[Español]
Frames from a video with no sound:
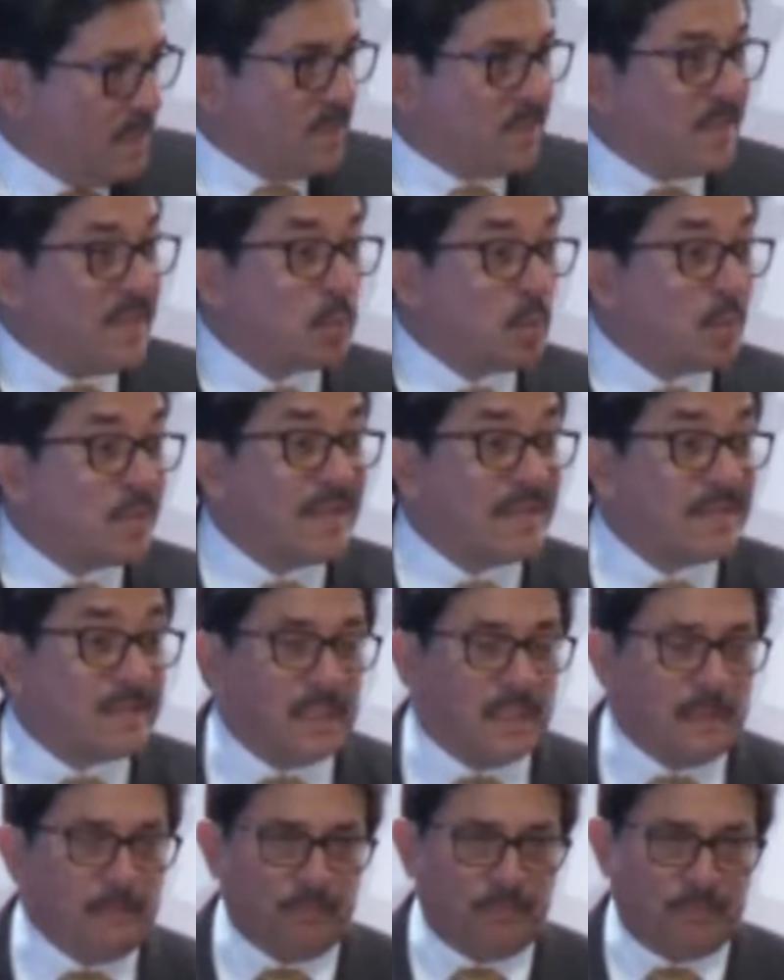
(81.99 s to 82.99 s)
Si eso es
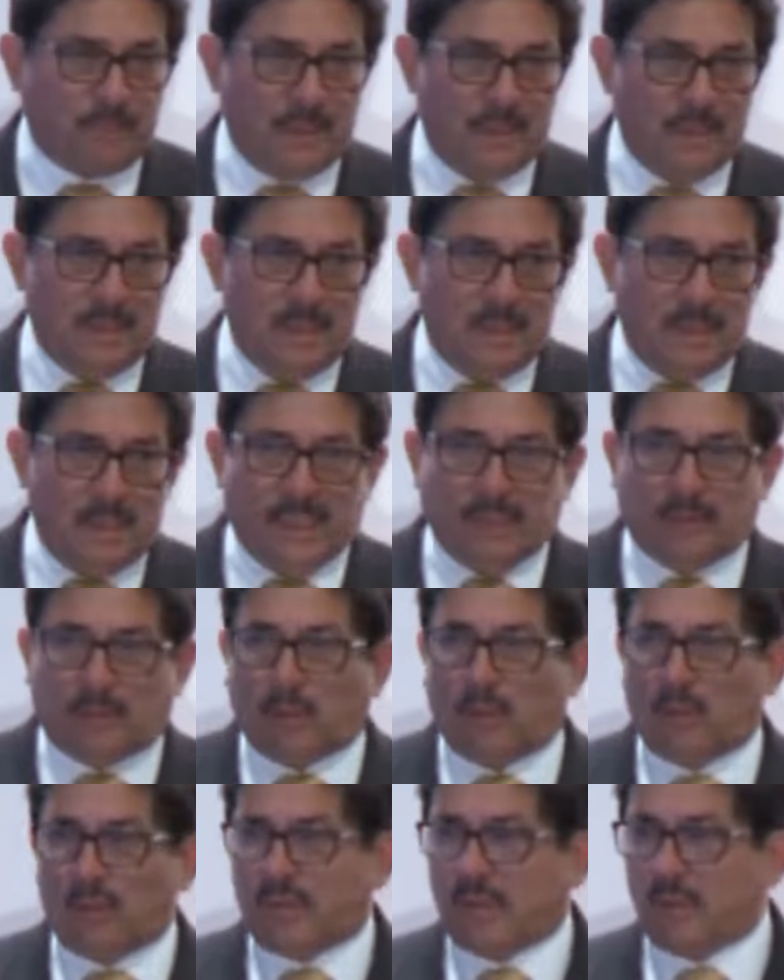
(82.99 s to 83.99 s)
así,
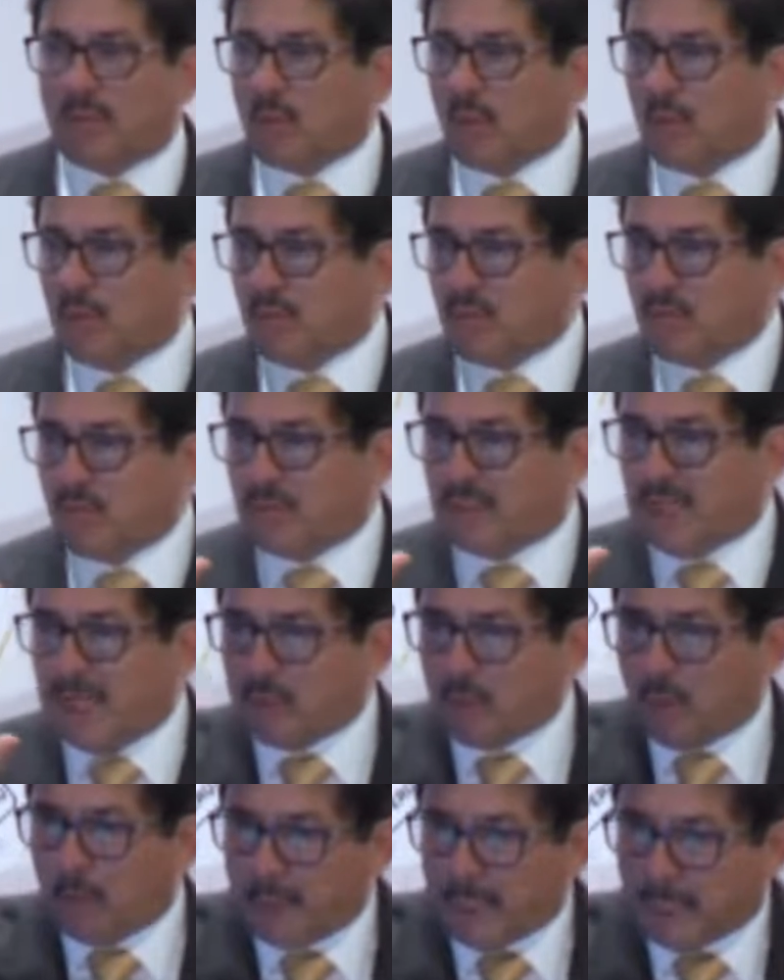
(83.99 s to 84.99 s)
entonces son
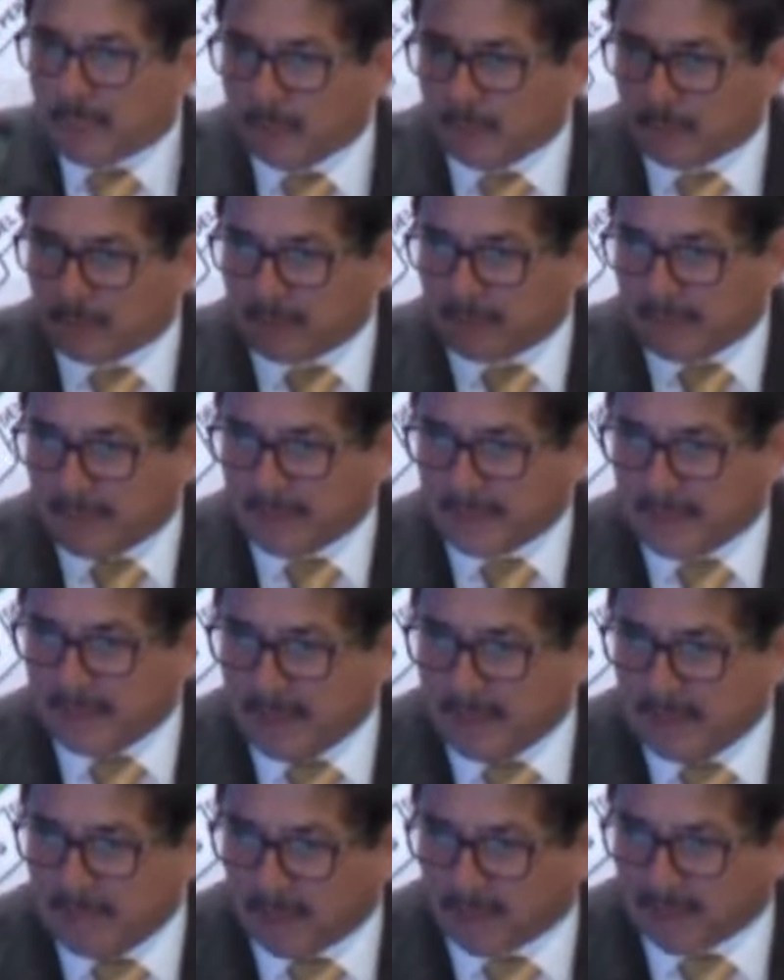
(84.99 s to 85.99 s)
seis gobiernos que
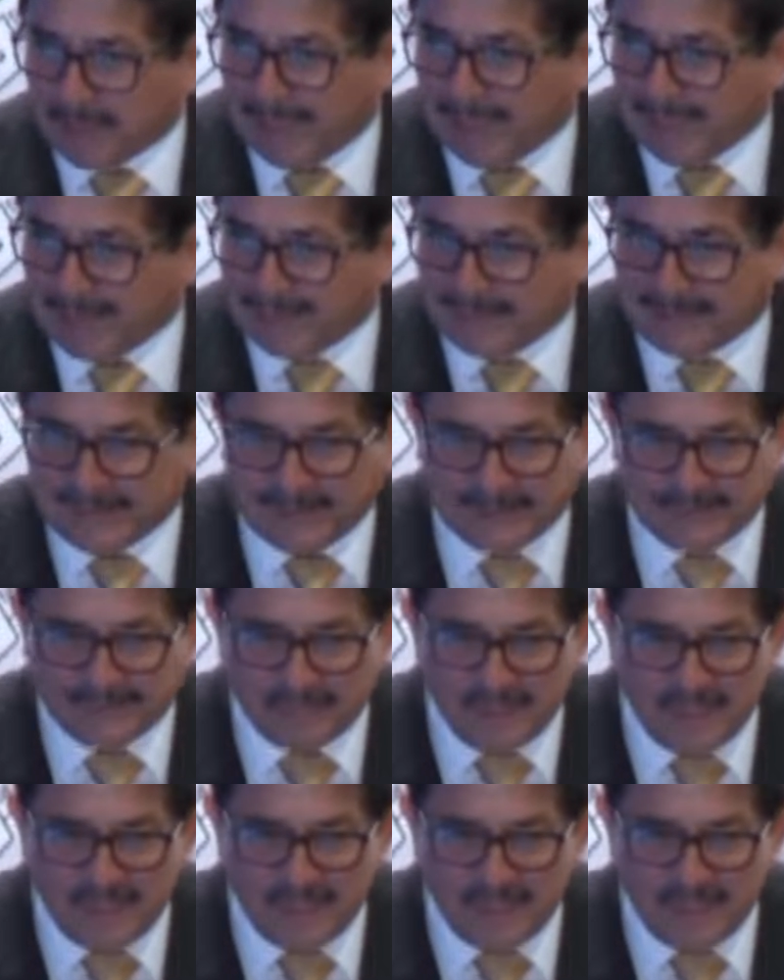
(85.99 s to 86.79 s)
siguen por delante.